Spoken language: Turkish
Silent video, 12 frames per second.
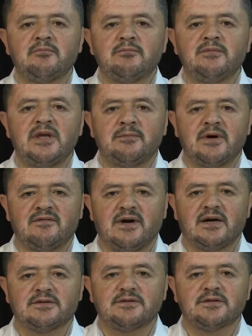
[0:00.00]
mime
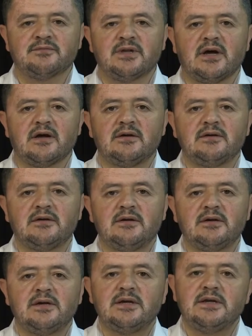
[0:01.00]
vardığımda?
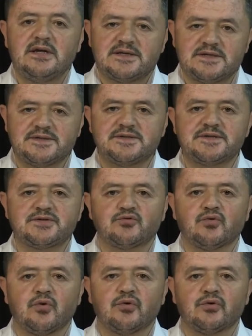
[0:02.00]
İkincisi
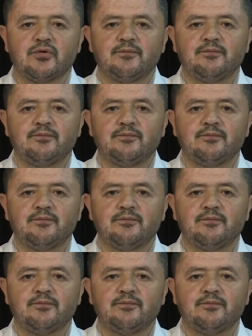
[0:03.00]
doğru.